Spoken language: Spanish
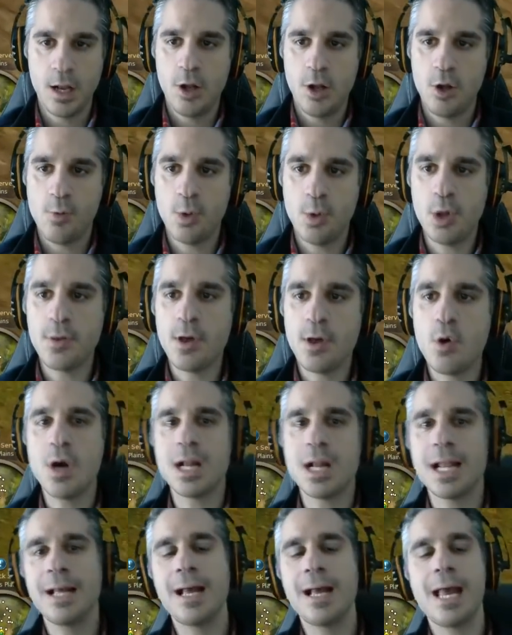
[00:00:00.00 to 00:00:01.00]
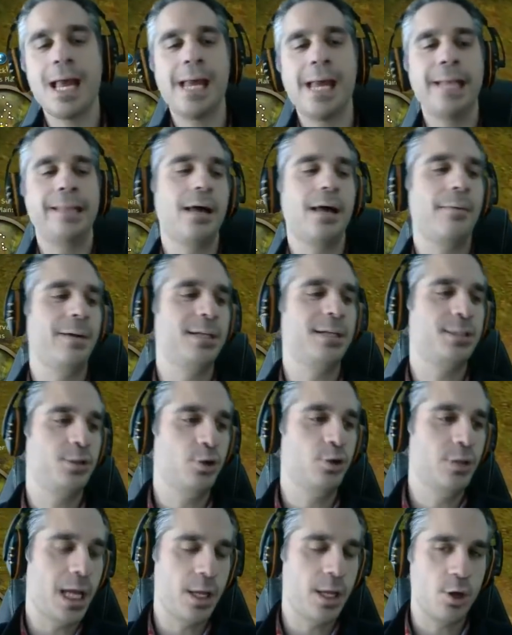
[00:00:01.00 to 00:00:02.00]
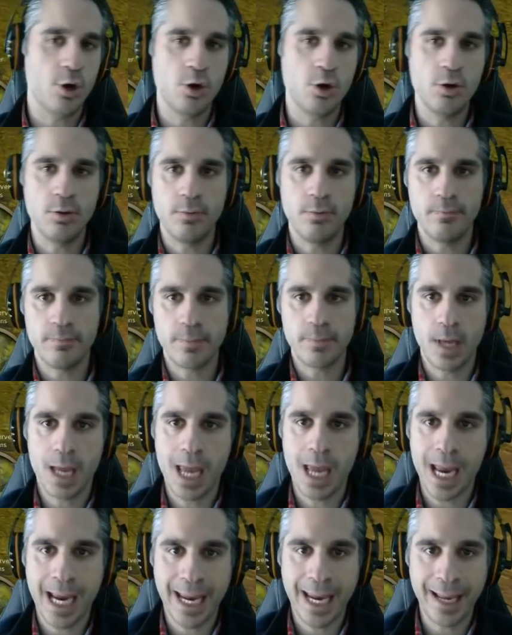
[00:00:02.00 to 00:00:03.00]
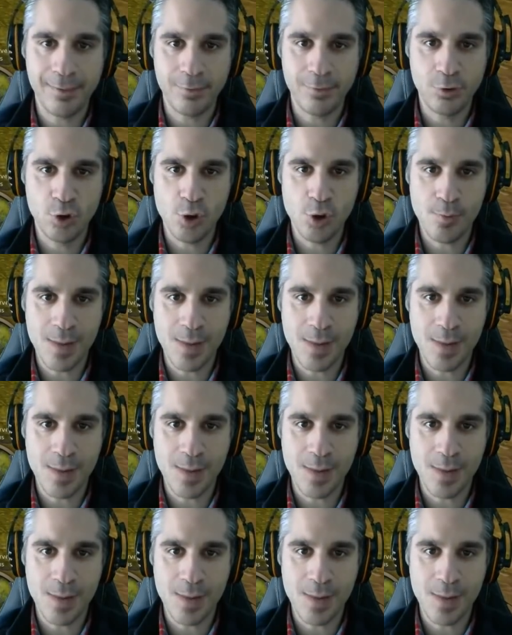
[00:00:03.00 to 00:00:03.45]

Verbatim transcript: Lo bueno de jugar en, esta versión de Ion es que nos